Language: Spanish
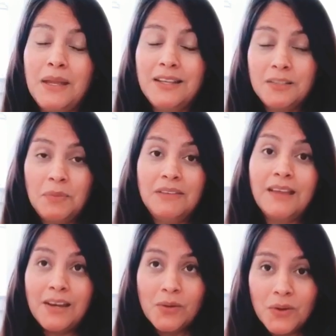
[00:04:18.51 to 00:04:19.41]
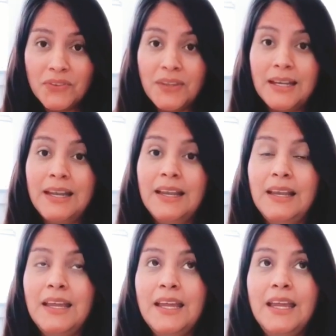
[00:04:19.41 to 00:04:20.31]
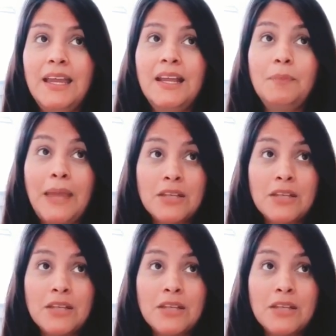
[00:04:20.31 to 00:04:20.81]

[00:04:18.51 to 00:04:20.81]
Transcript: el despensario o hacer el, el